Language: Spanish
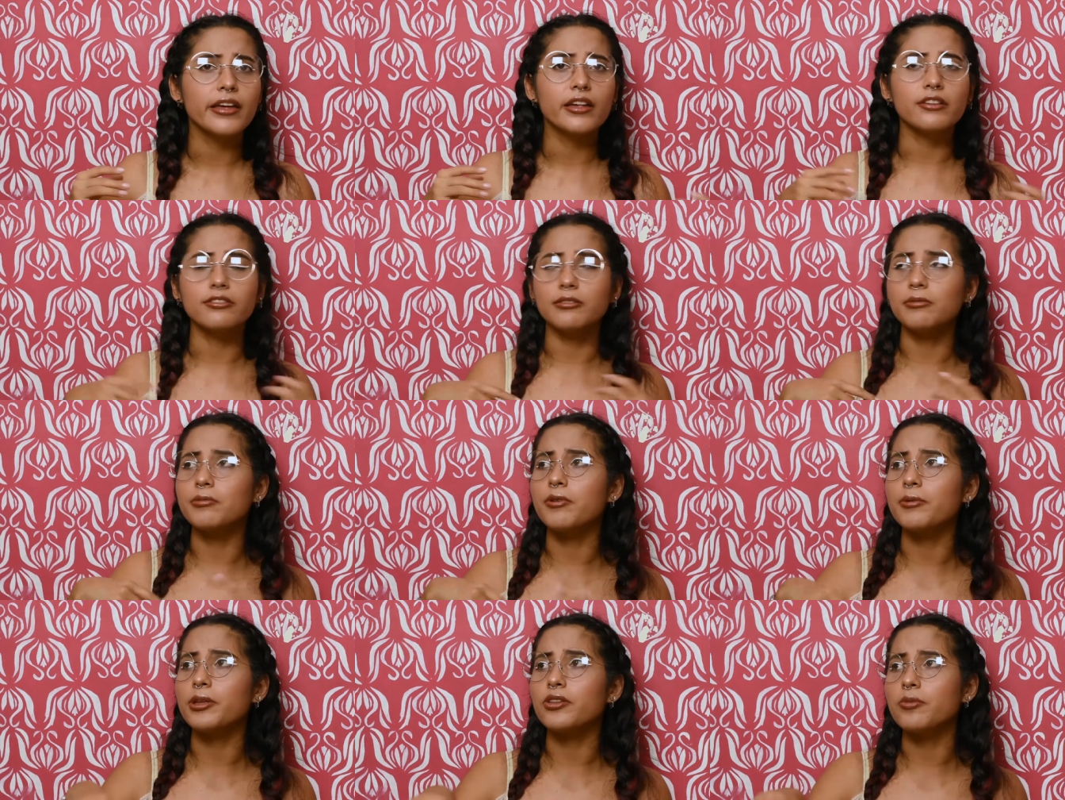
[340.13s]

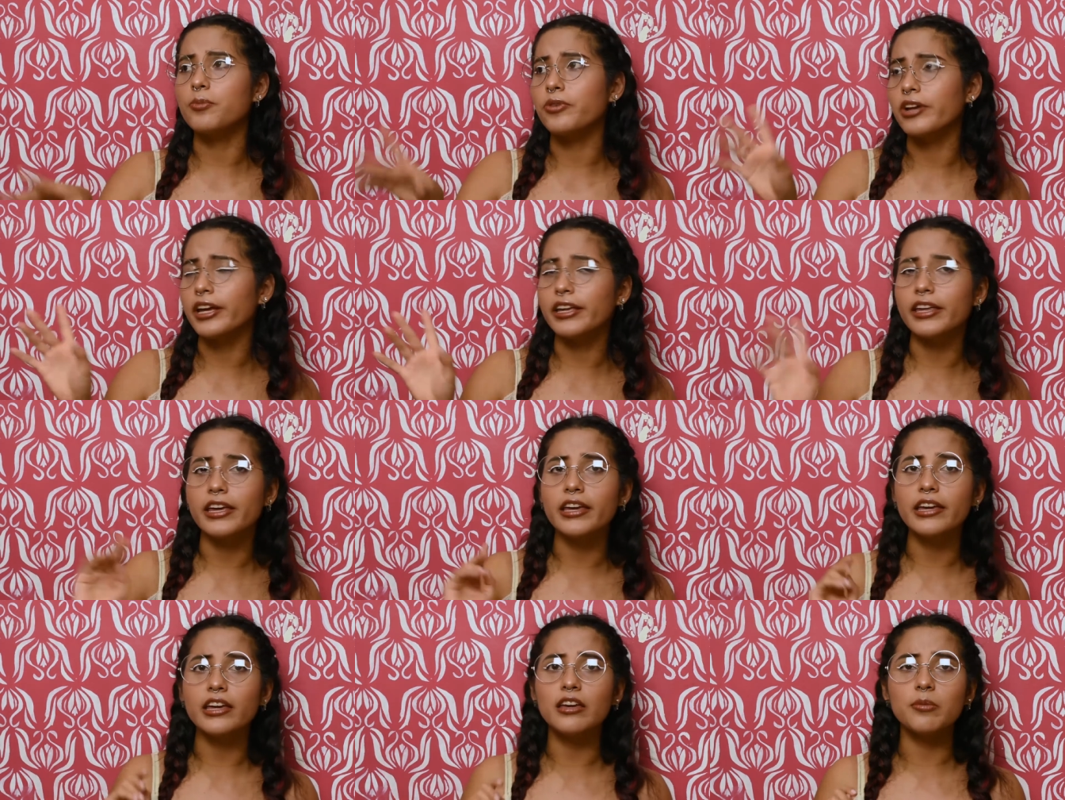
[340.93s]
estuvimos viendo por
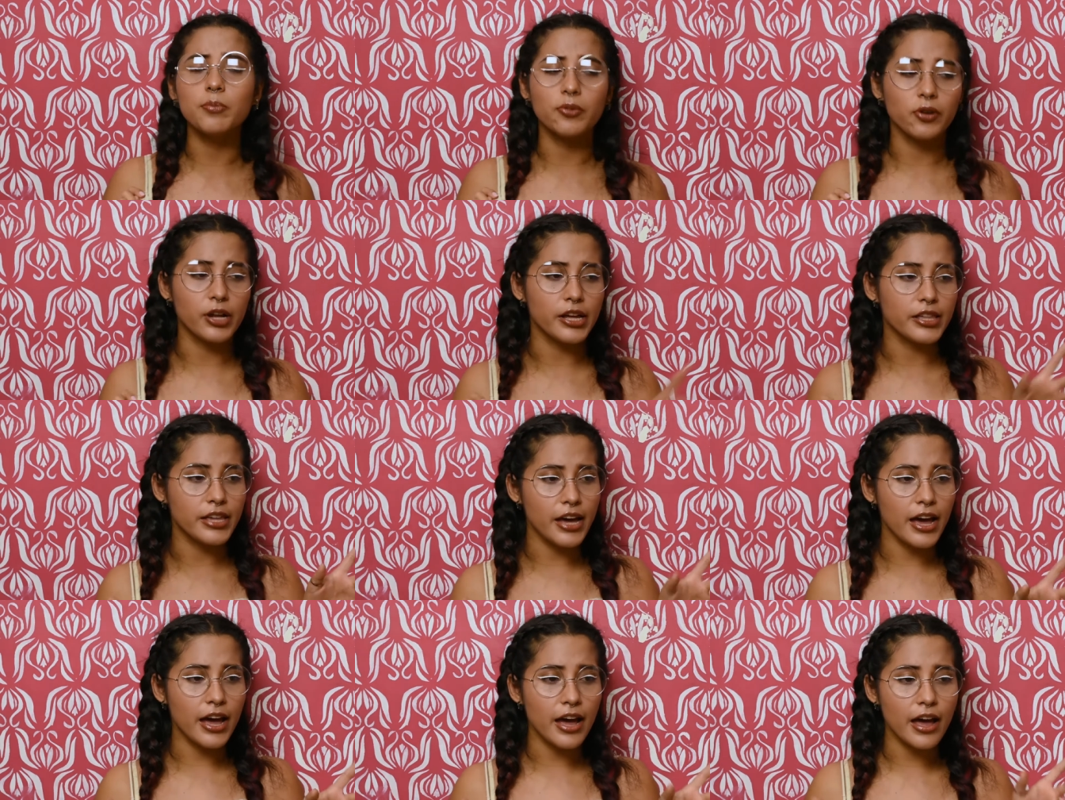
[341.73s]
aquí, por
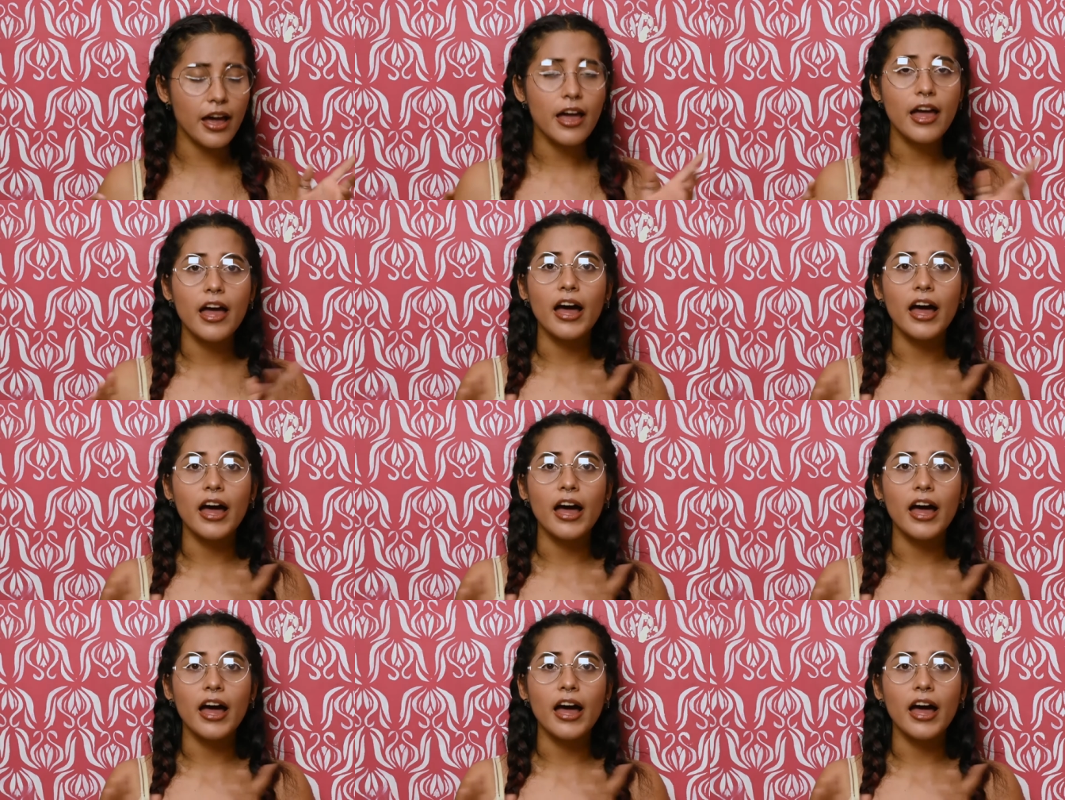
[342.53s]
allá.